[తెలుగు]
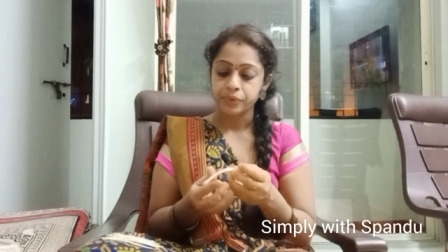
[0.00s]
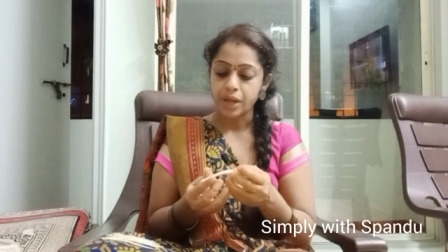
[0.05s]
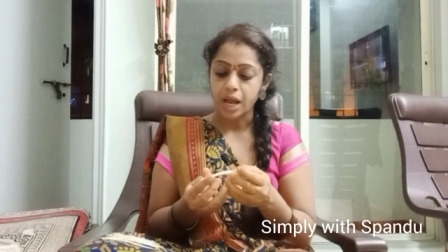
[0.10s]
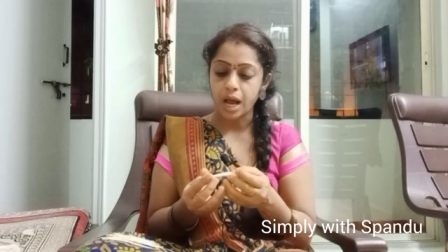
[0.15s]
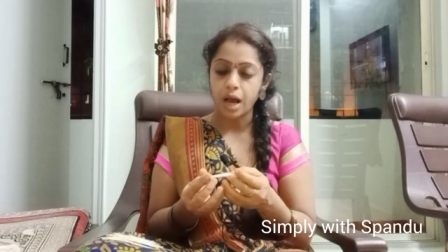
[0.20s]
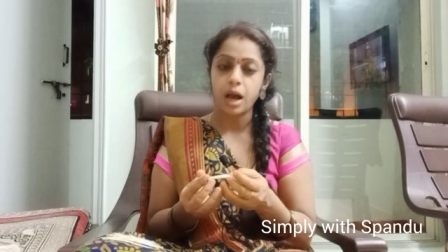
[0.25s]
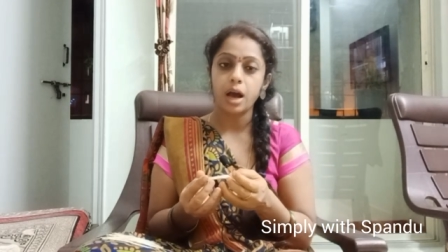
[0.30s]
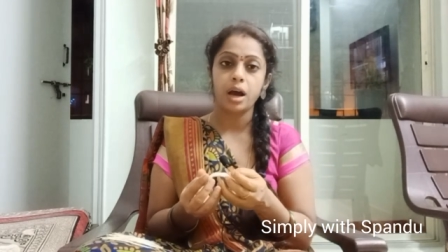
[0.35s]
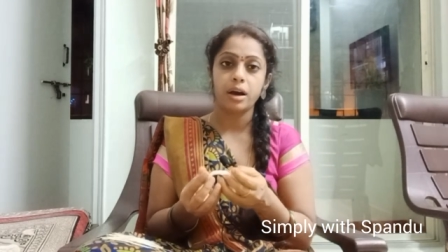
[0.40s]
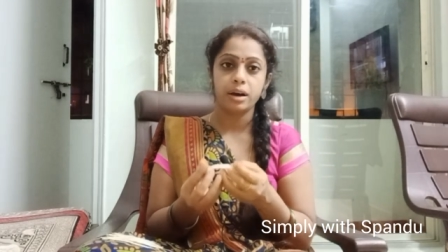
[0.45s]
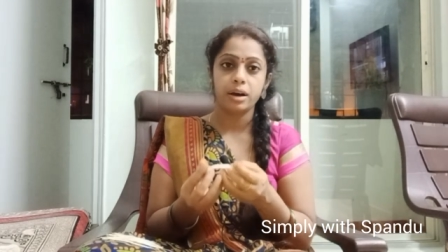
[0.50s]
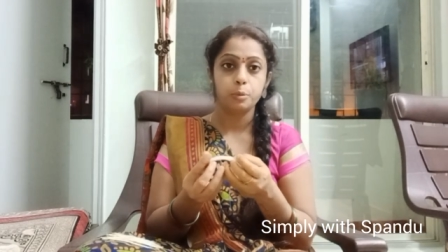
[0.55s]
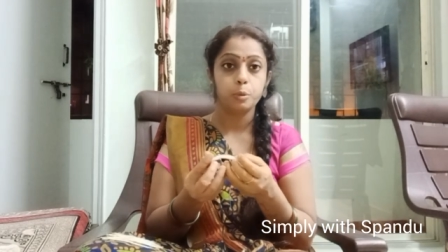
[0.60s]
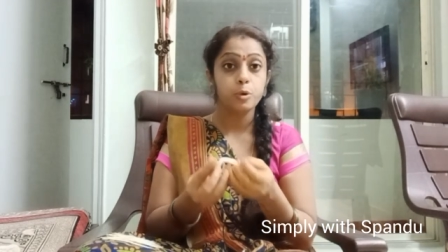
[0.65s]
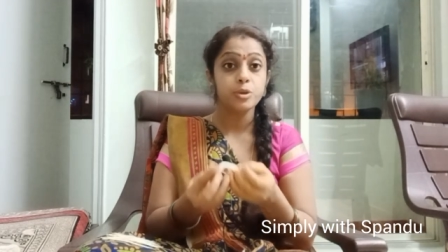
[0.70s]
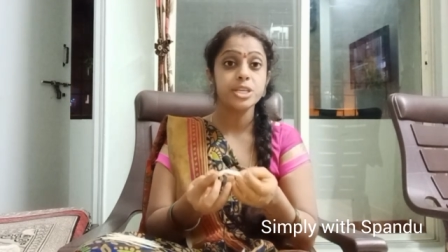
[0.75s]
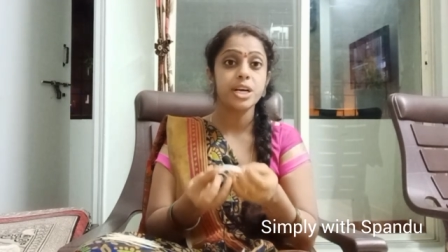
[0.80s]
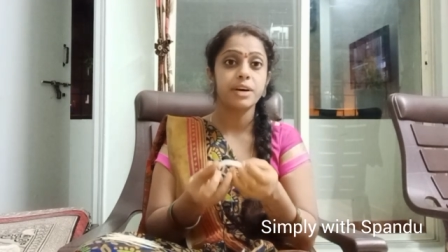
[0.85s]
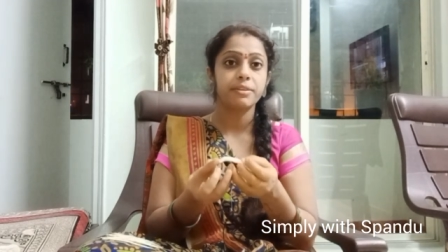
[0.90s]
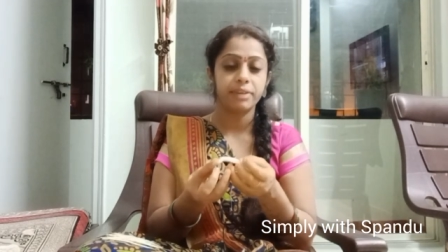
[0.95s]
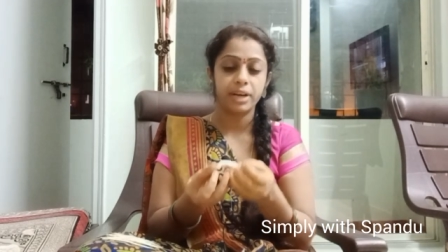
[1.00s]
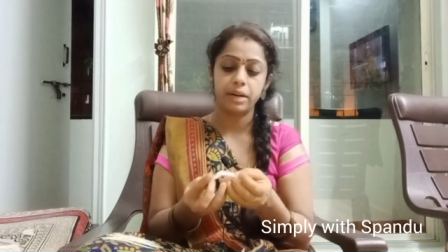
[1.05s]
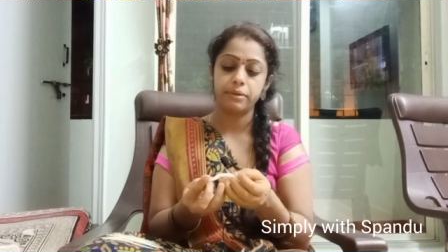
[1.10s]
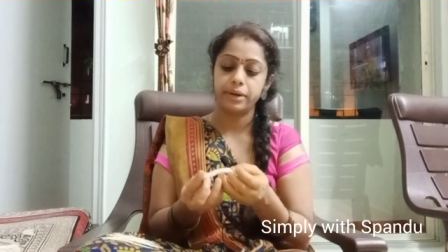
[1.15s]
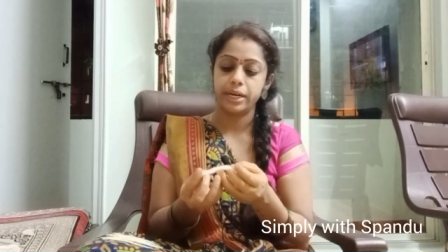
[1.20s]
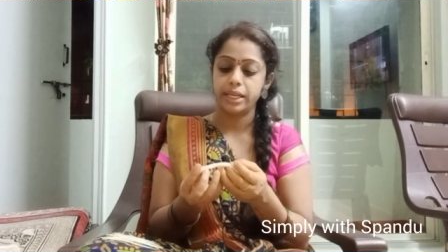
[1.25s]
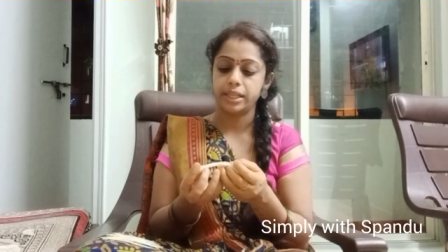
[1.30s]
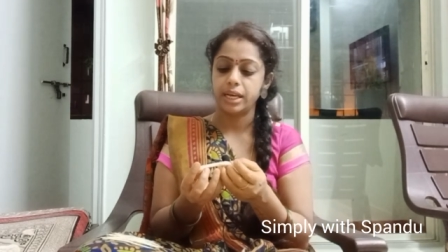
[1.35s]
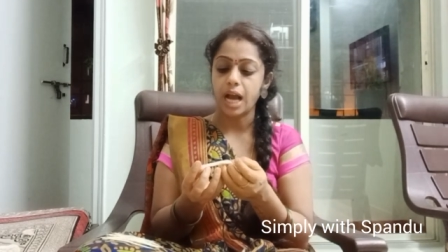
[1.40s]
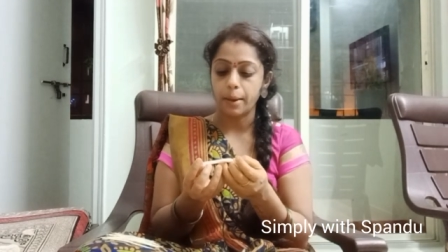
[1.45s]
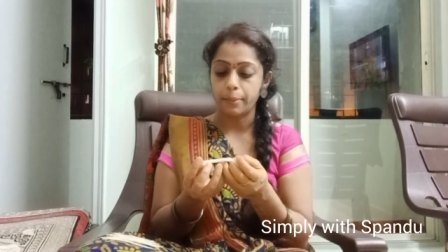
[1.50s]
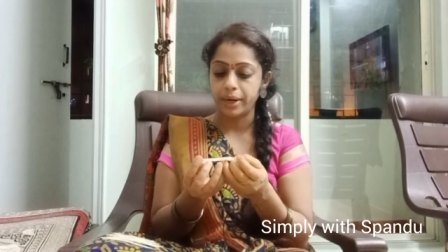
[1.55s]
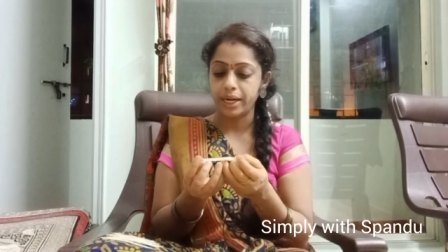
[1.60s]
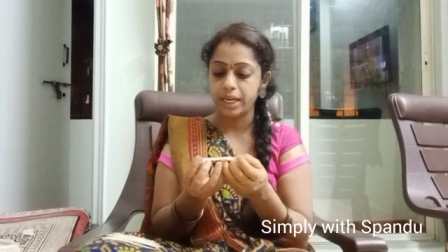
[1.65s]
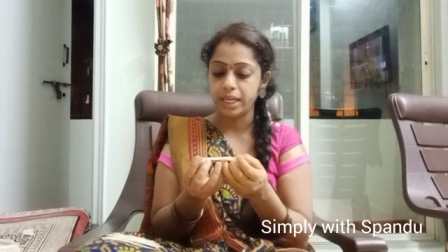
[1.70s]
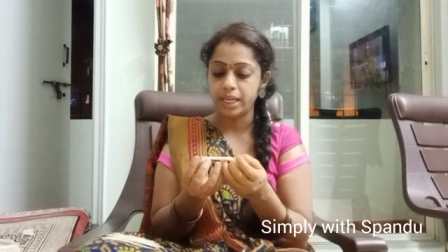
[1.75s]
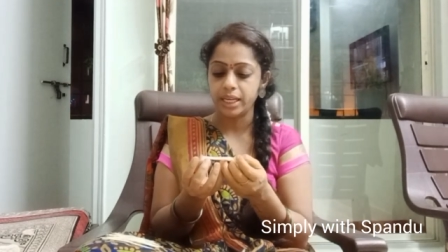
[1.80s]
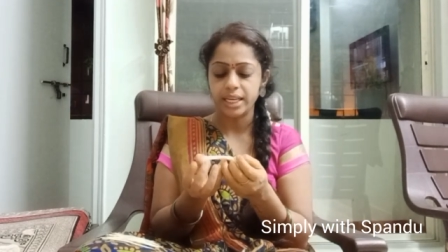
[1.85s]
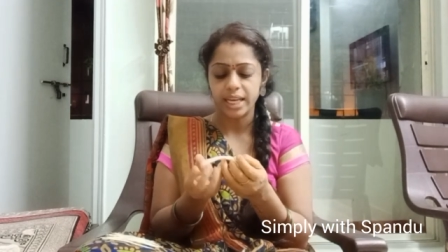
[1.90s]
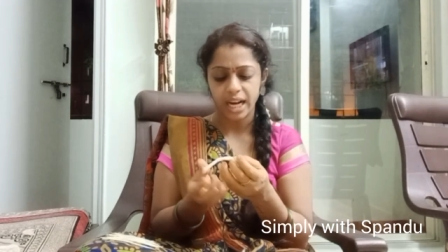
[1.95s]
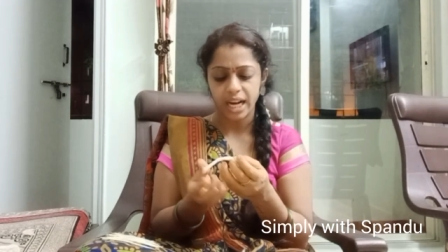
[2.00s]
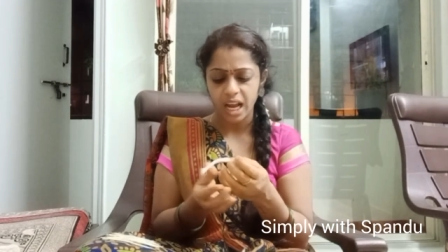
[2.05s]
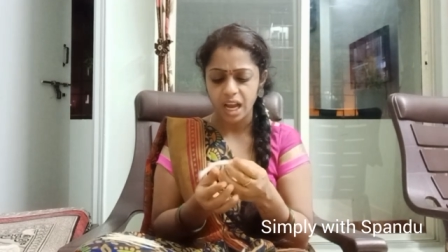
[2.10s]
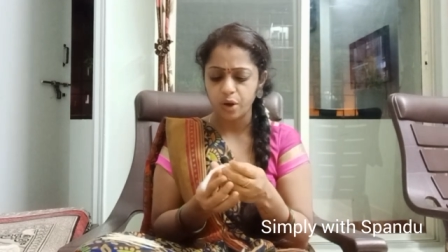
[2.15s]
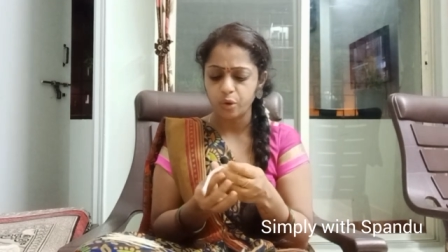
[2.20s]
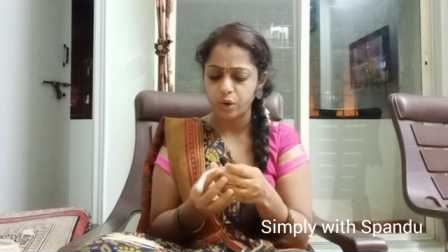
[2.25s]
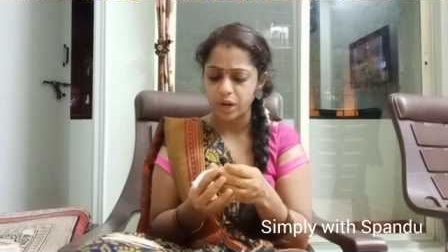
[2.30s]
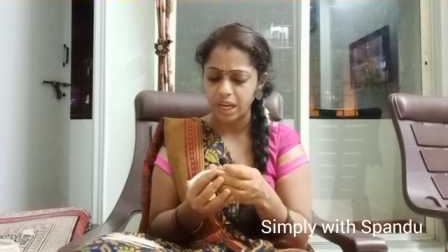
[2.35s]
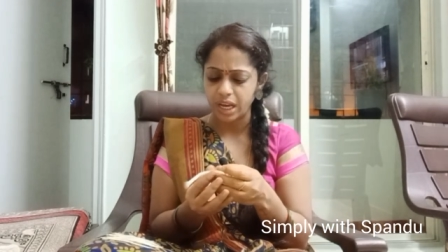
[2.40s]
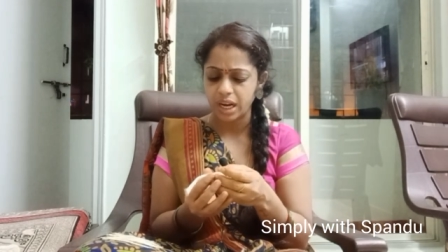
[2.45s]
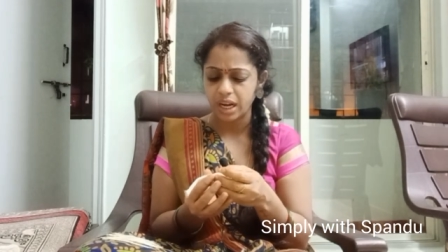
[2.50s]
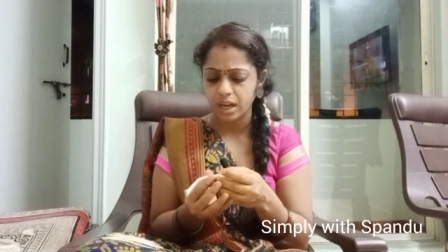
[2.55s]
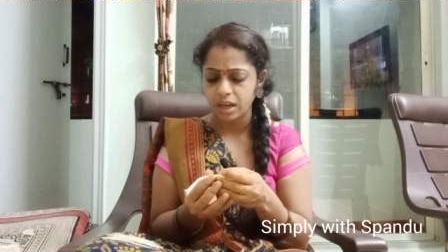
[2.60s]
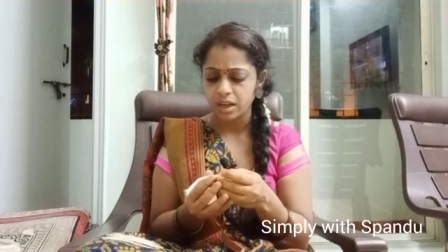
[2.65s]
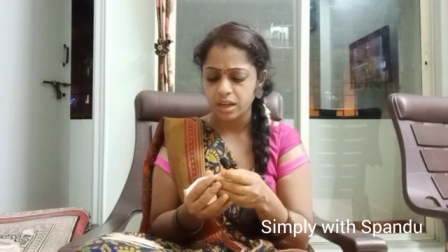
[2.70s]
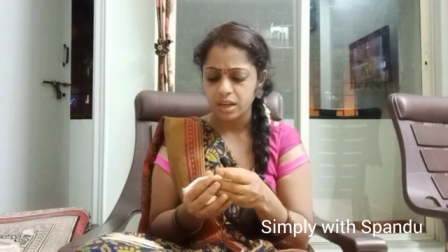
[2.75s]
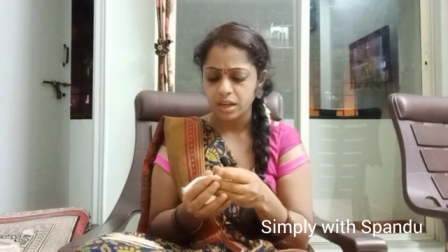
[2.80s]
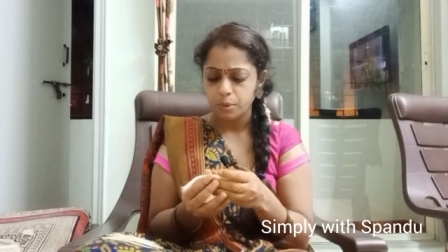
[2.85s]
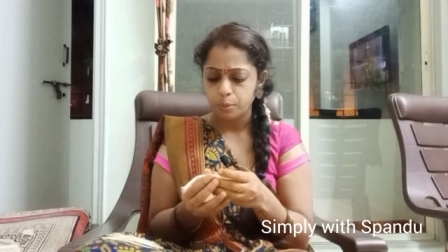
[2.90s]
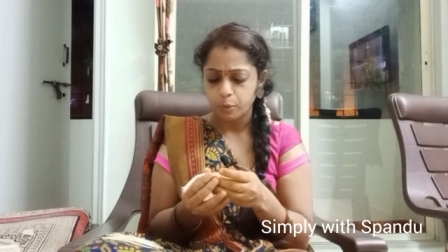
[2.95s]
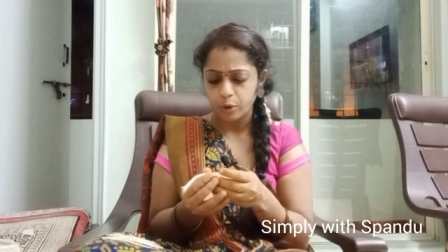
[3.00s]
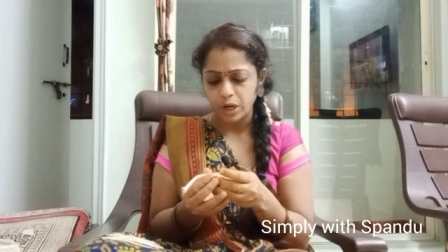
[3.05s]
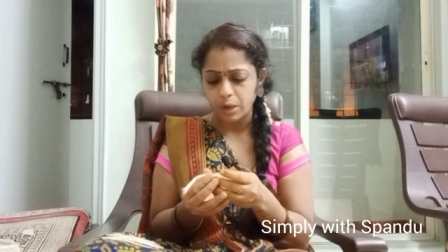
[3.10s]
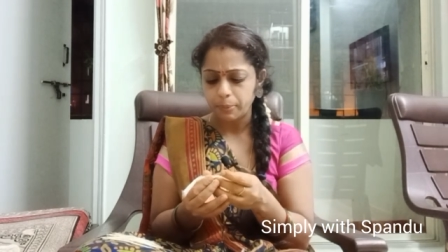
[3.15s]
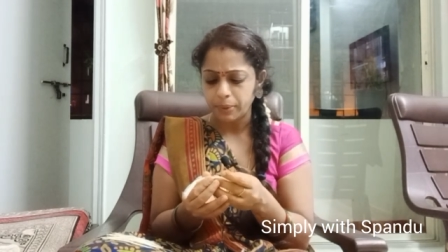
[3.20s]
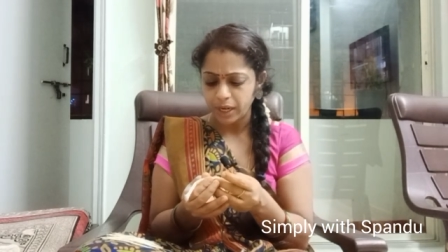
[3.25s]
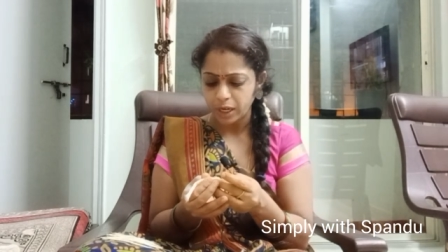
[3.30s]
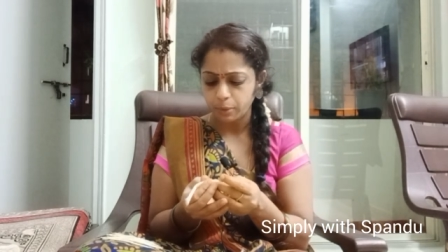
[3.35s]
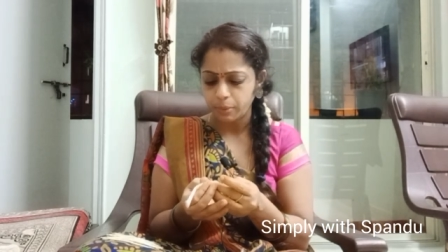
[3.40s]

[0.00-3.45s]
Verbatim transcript: ఆ పూజా ఫలం అనేది కాబట్టి ఎలాగోలాగా మొండి పట్టు